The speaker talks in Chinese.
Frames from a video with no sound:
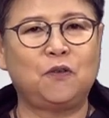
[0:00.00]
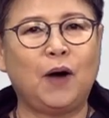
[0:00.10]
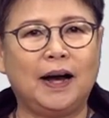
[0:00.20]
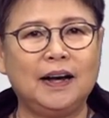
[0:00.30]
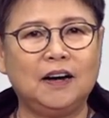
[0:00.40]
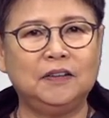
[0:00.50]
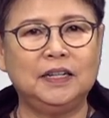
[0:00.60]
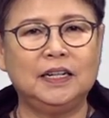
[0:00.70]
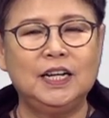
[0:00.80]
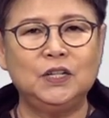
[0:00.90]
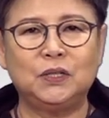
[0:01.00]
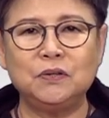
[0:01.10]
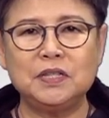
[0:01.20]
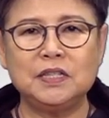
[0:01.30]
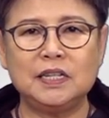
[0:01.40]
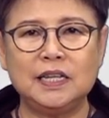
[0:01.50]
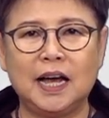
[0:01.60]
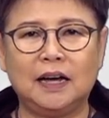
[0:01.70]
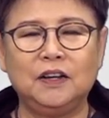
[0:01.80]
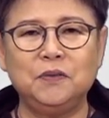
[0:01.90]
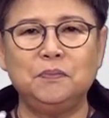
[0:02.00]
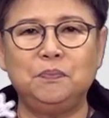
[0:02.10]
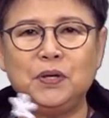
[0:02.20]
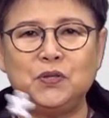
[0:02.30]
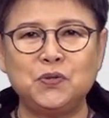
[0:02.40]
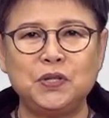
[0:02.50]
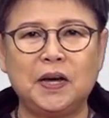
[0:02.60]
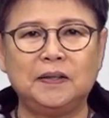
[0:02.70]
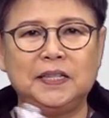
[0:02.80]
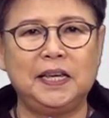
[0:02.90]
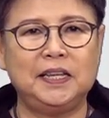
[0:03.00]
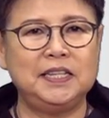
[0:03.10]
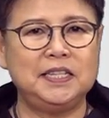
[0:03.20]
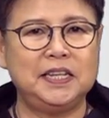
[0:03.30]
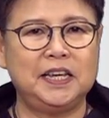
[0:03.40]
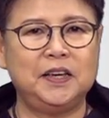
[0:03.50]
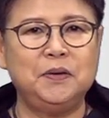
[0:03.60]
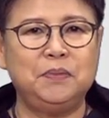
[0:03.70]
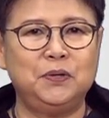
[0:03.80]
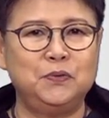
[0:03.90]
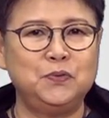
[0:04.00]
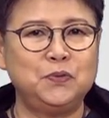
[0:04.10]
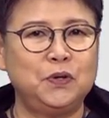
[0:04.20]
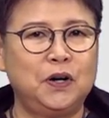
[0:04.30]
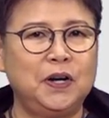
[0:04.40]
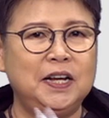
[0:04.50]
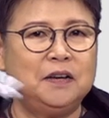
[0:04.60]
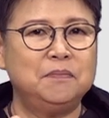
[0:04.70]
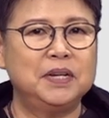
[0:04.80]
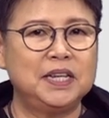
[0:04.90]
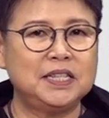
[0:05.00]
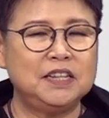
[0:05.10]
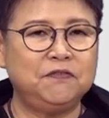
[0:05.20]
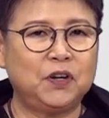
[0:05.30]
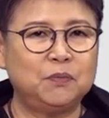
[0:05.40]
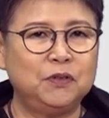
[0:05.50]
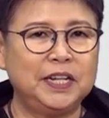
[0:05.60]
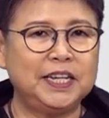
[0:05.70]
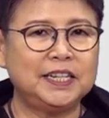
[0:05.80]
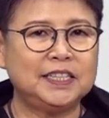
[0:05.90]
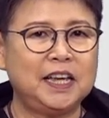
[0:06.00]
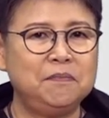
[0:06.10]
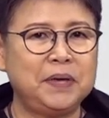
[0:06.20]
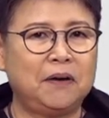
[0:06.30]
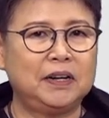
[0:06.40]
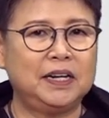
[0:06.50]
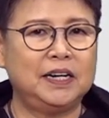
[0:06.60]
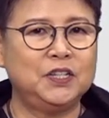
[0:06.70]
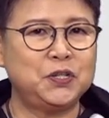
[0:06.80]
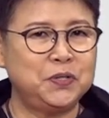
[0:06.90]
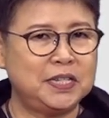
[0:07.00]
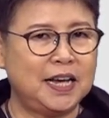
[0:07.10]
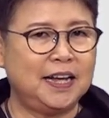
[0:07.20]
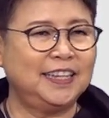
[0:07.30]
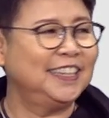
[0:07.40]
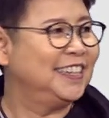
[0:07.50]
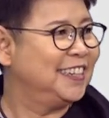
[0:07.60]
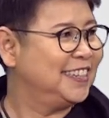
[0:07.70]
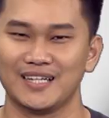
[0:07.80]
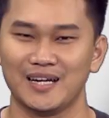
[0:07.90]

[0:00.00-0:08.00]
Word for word: 出诊挂号呢，都是一样，必须要填一些，比如说 monisi formulier 填表格，就像